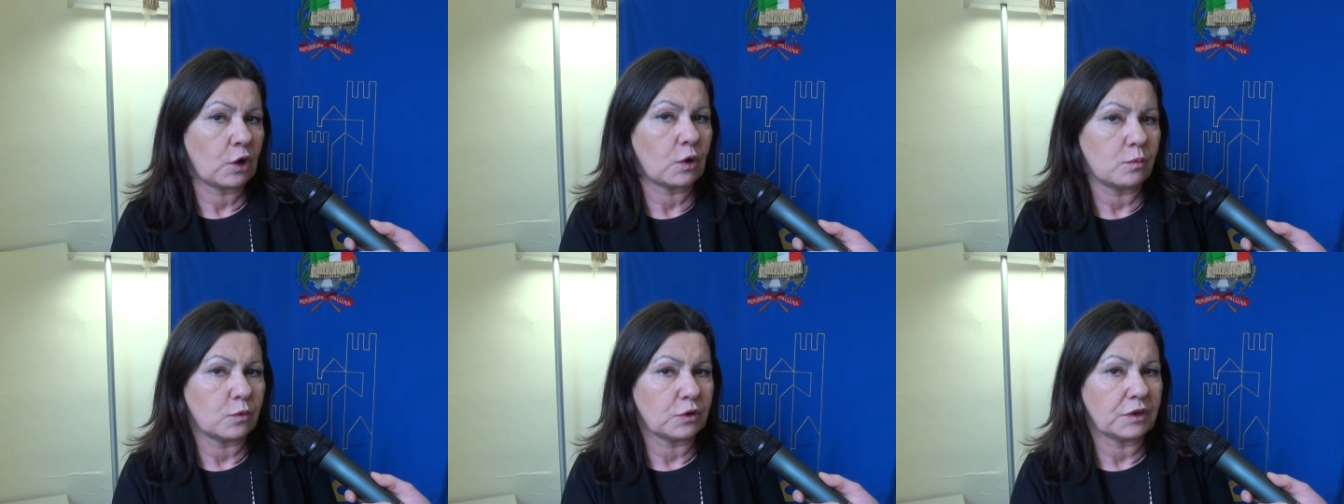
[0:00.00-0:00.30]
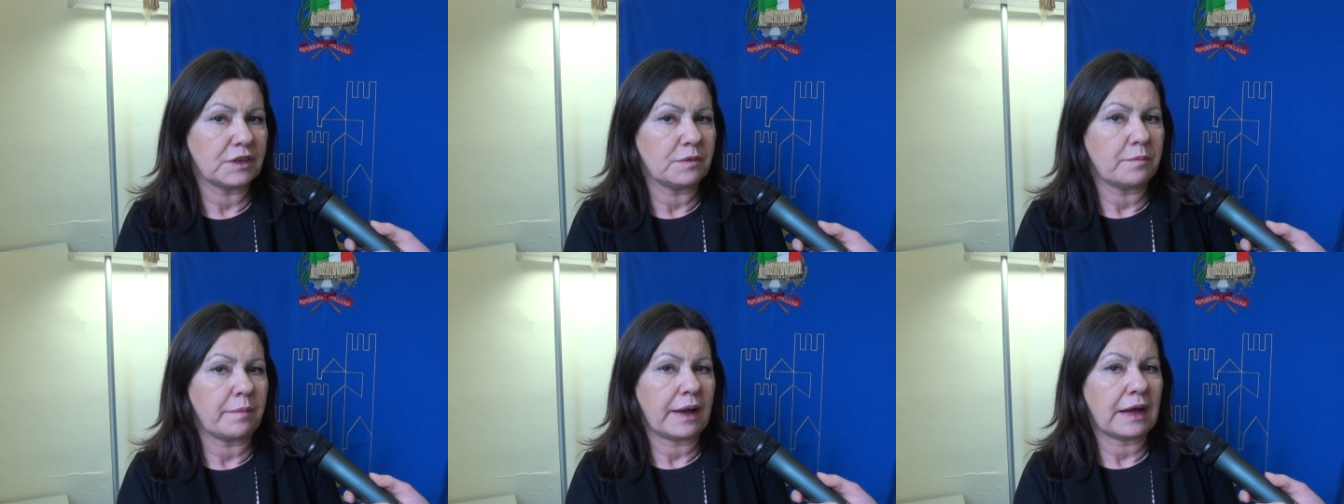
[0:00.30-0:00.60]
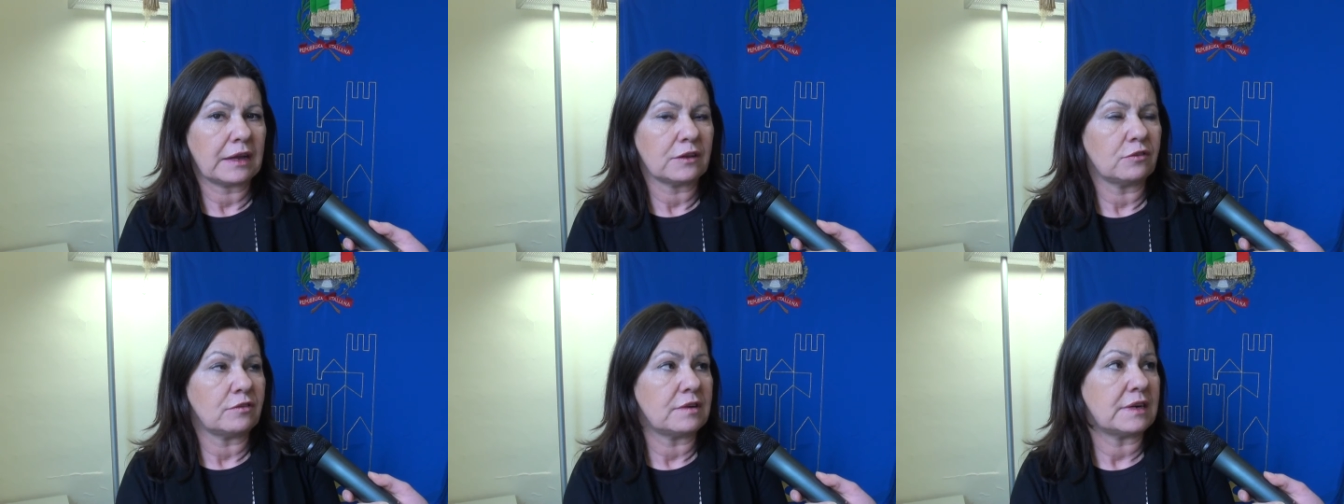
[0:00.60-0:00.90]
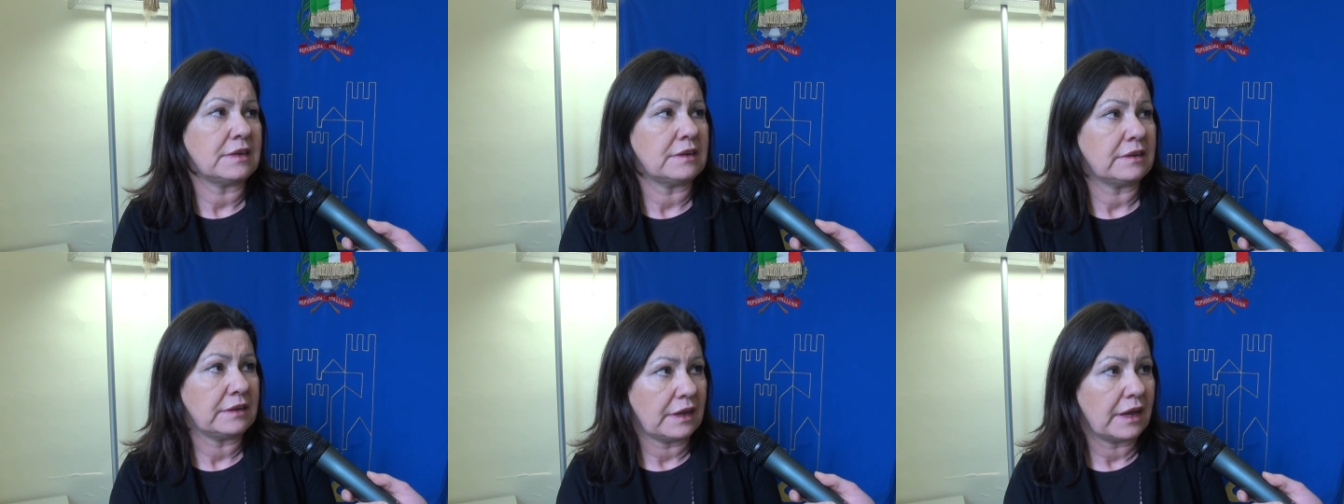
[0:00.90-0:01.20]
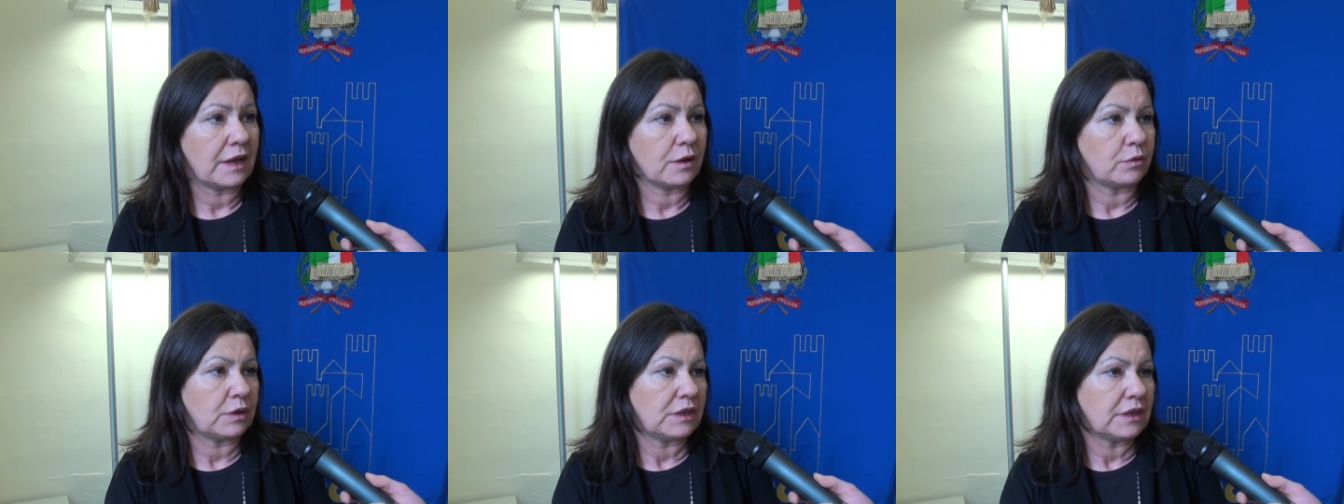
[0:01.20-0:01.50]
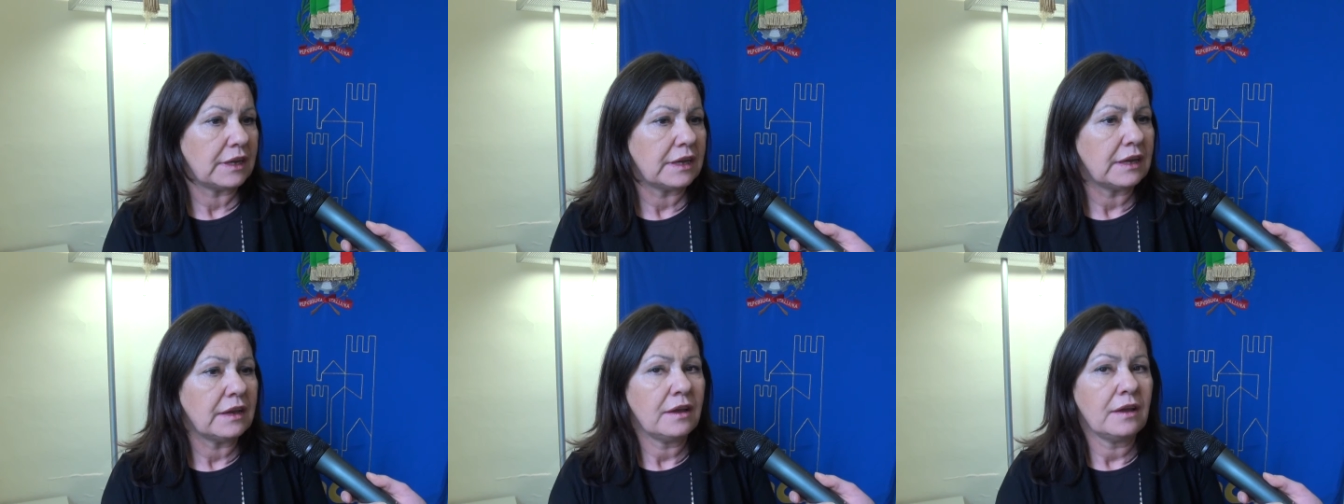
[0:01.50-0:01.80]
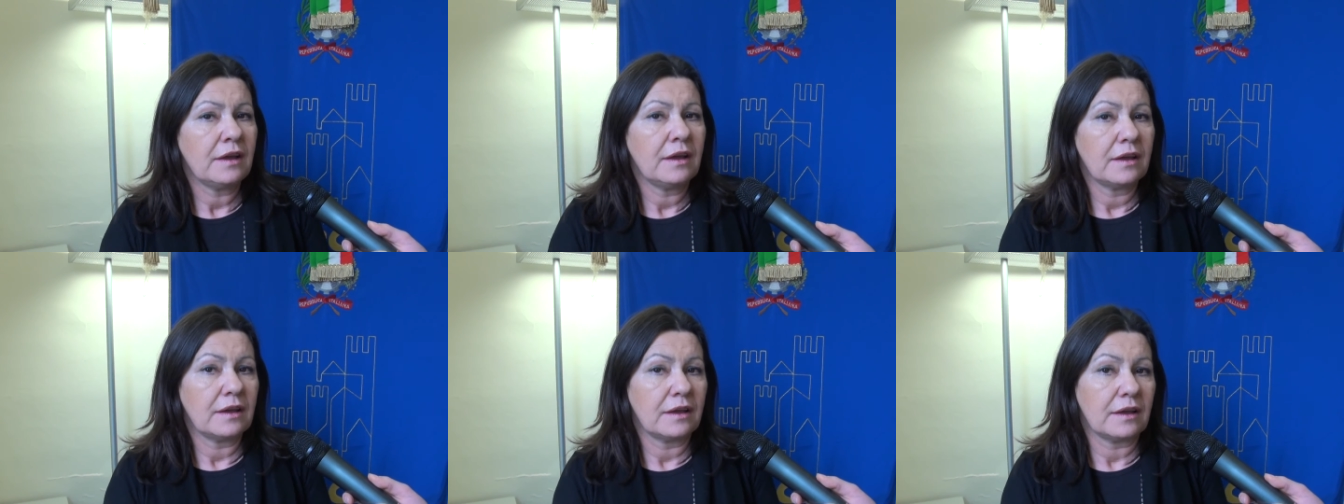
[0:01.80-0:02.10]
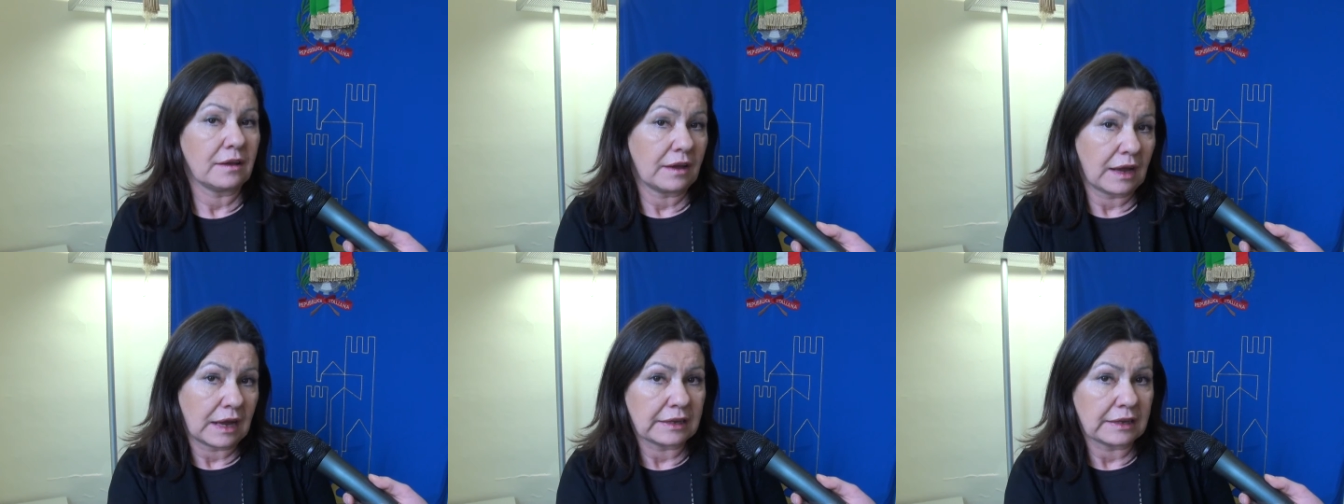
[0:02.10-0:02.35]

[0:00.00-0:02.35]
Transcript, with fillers: Comune di Padova e quindi eh,